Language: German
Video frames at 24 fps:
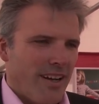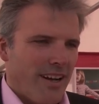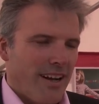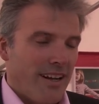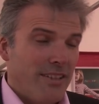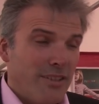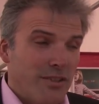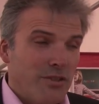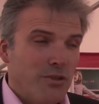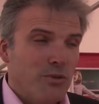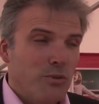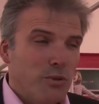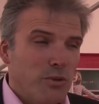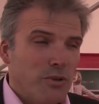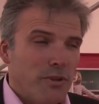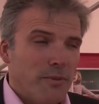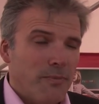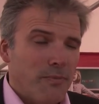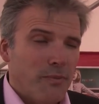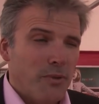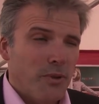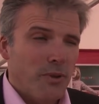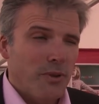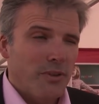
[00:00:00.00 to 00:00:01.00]
Alles
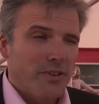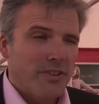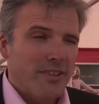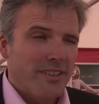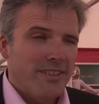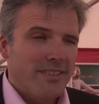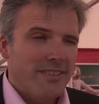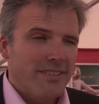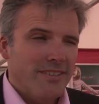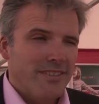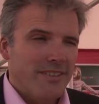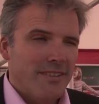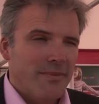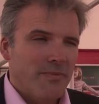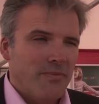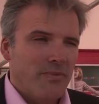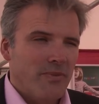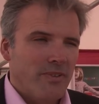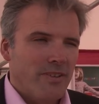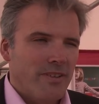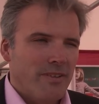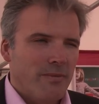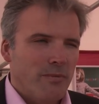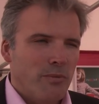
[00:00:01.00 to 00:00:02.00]
Gute und dass
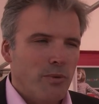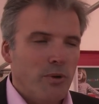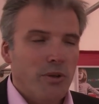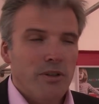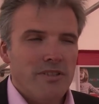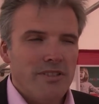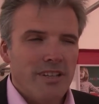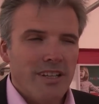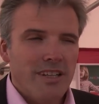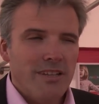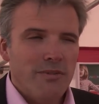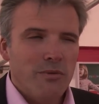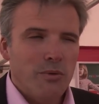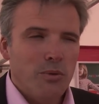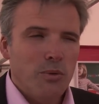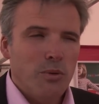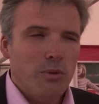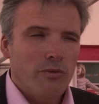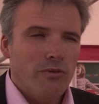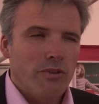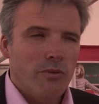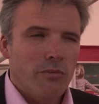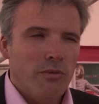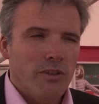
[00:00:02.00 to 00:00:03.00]
ähm, möglichst alle
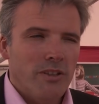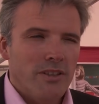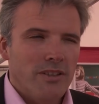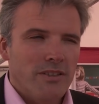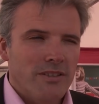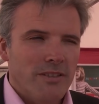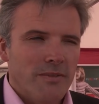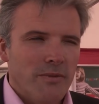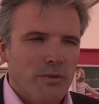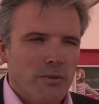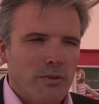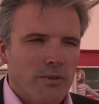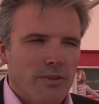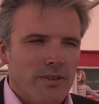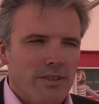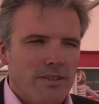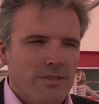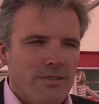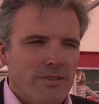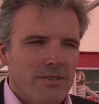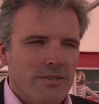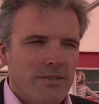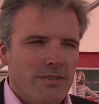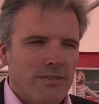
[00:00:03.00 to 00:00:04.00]
Wohnungen vermietet sind und
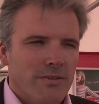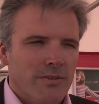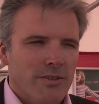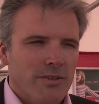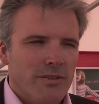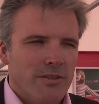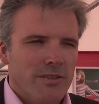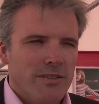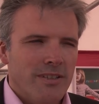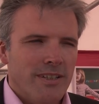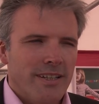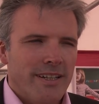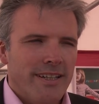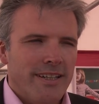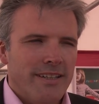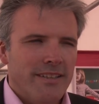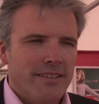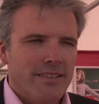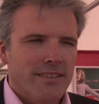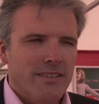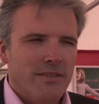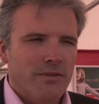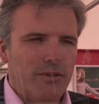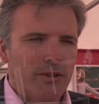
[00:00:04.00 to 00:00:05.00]
dass äh, wir solche
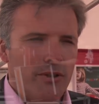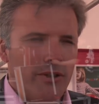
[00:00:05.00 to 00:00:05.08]
Ereignisse